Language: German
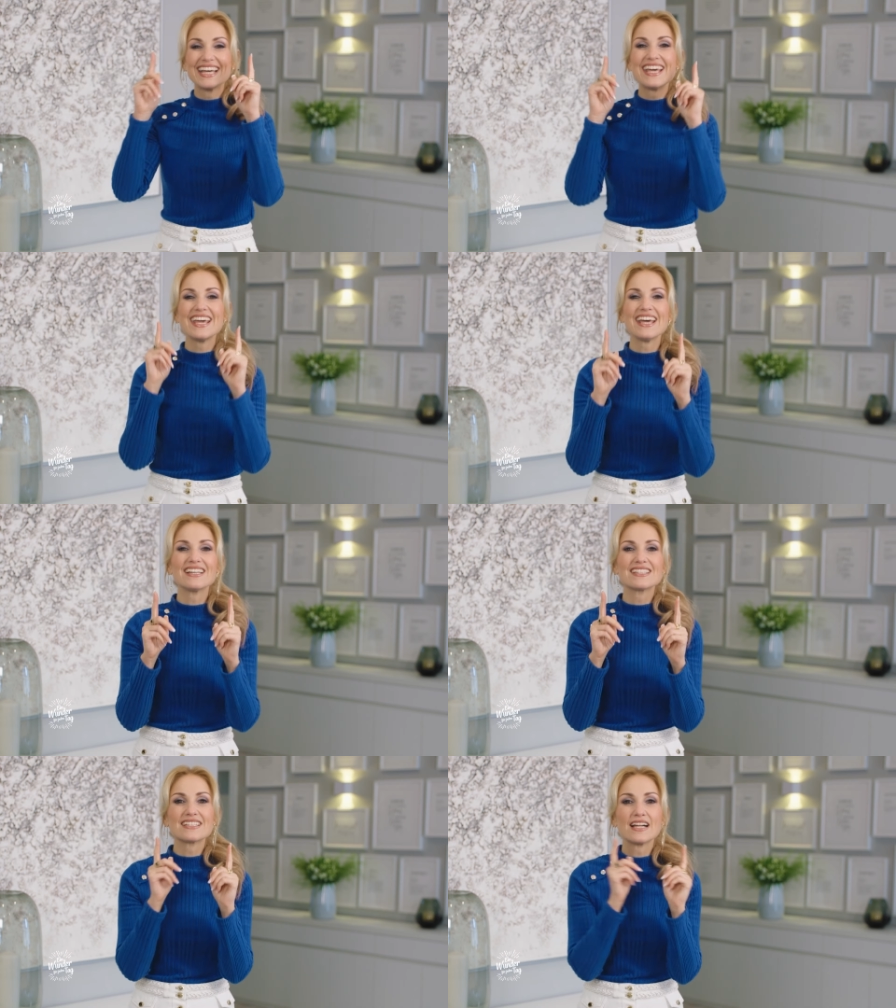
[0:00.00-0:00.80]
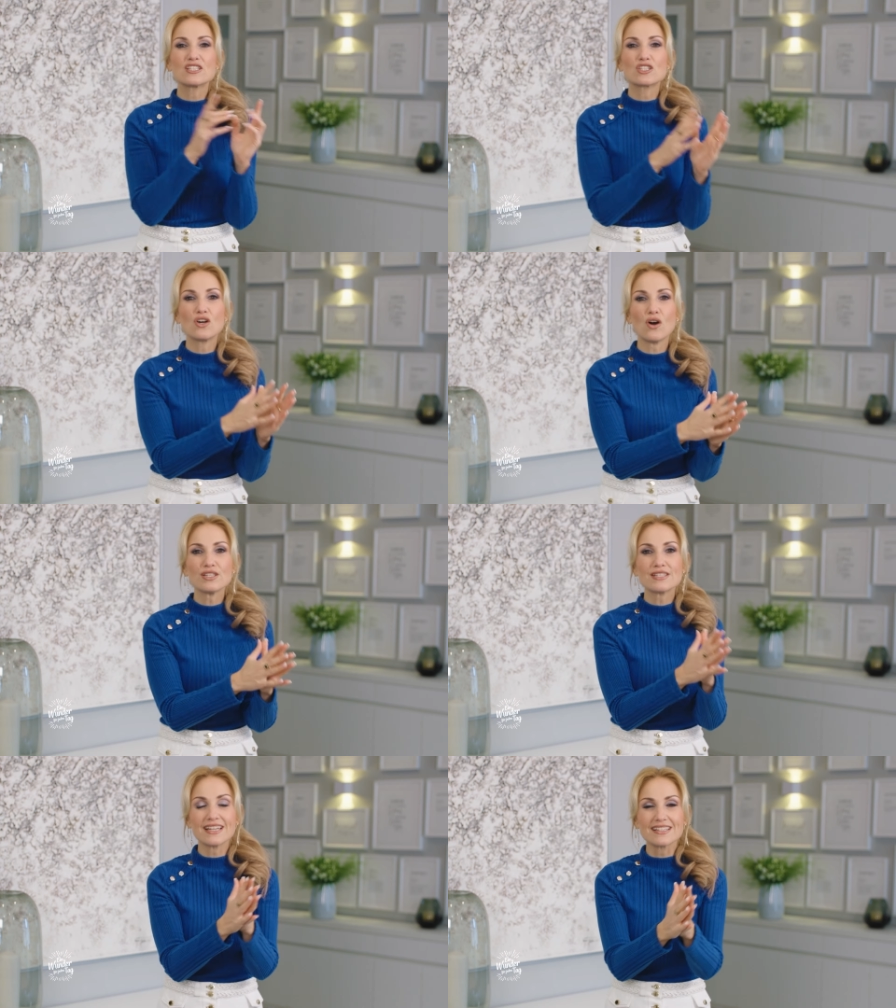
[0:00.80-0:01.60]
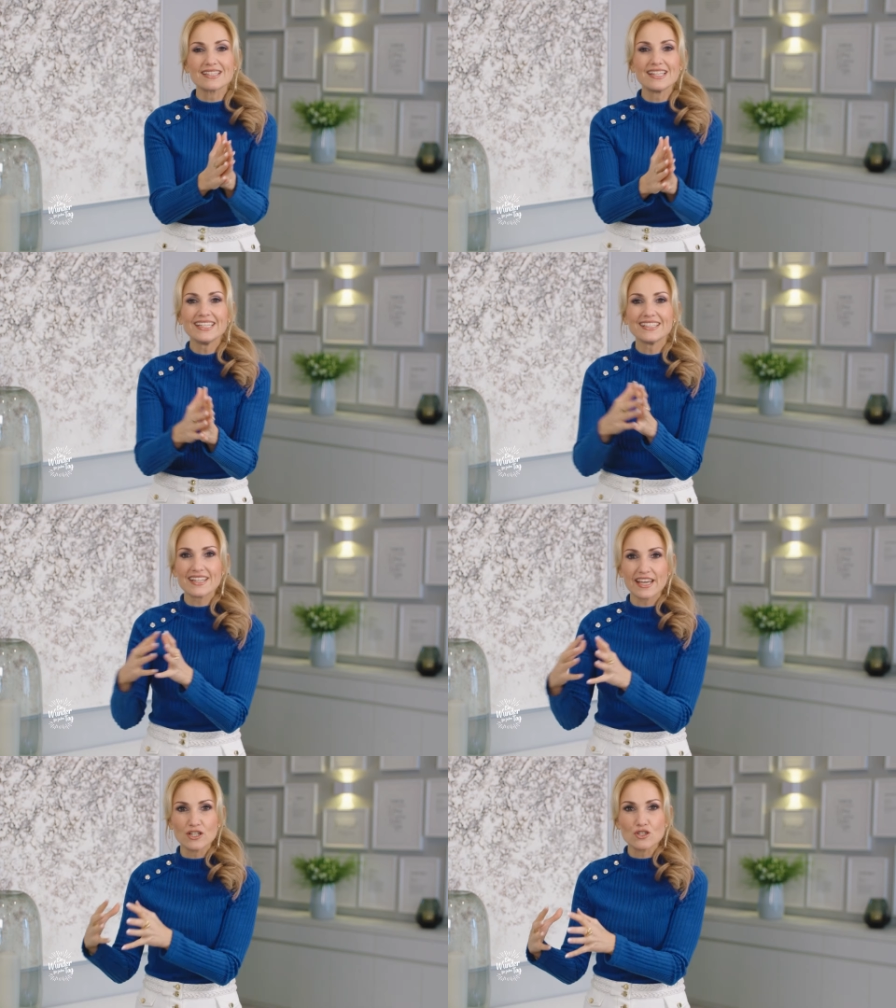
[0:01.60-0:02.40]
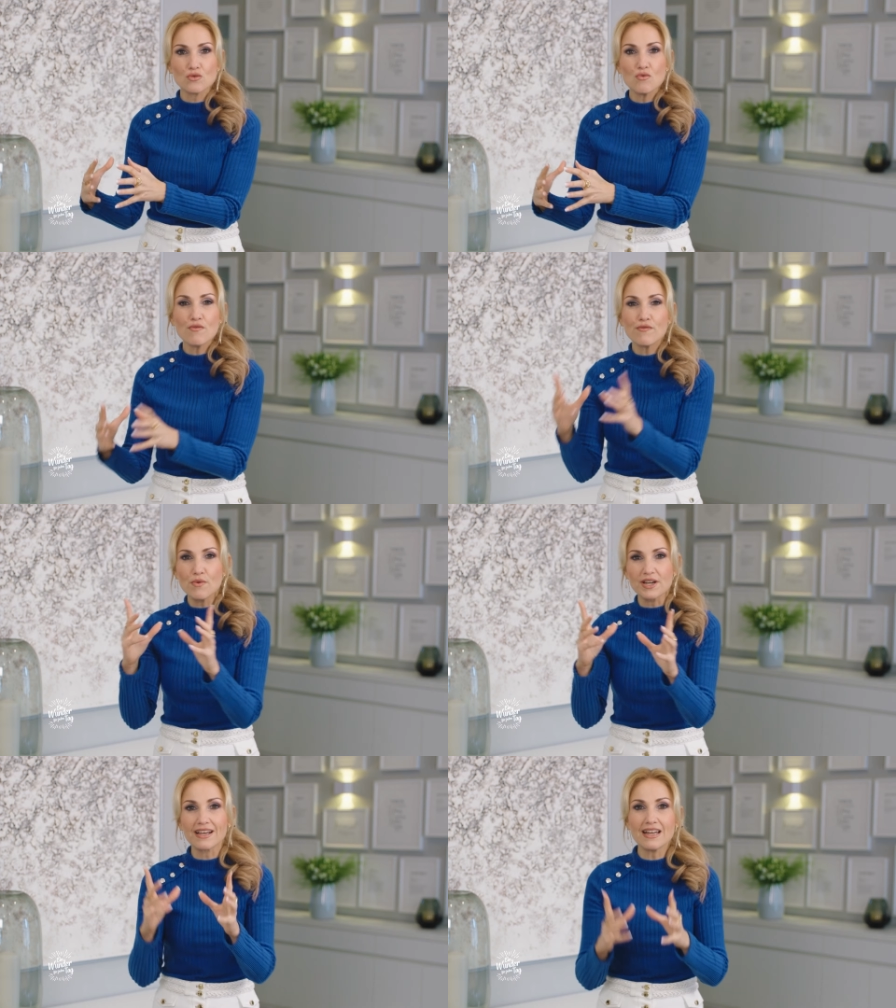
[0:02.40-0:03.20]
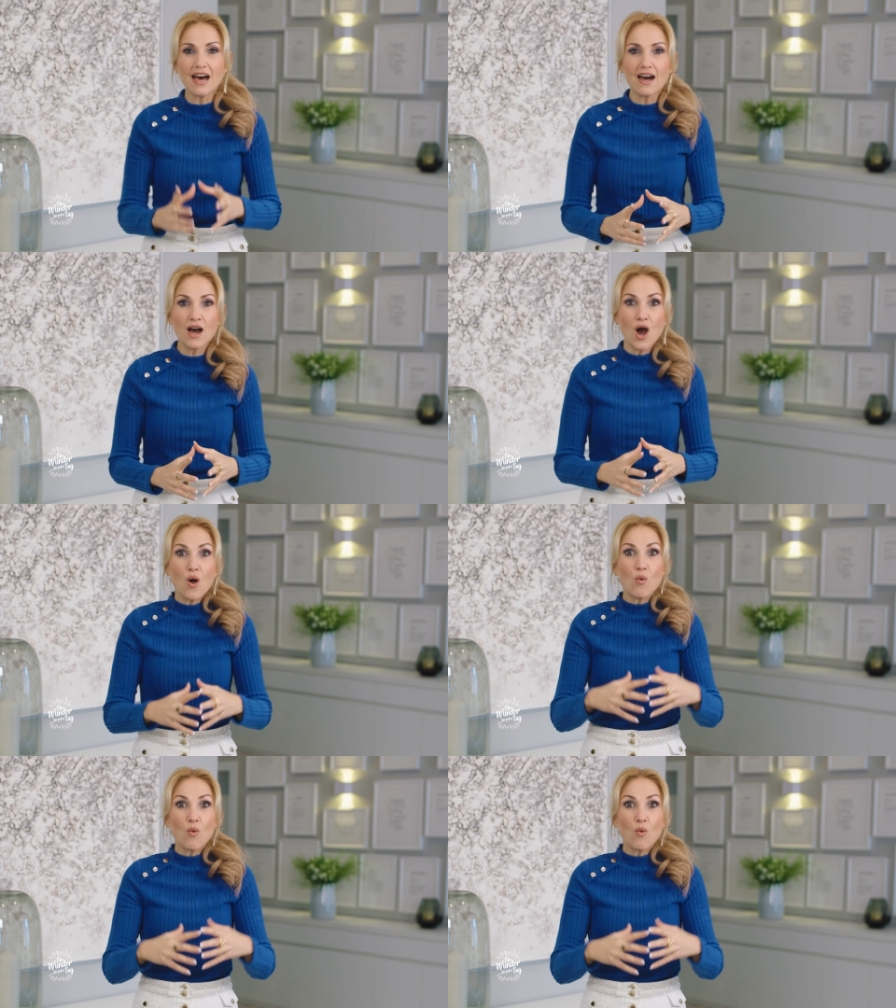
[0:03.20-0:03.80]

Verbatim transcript: Erst als Gott das Licht erschuf, wurde klar,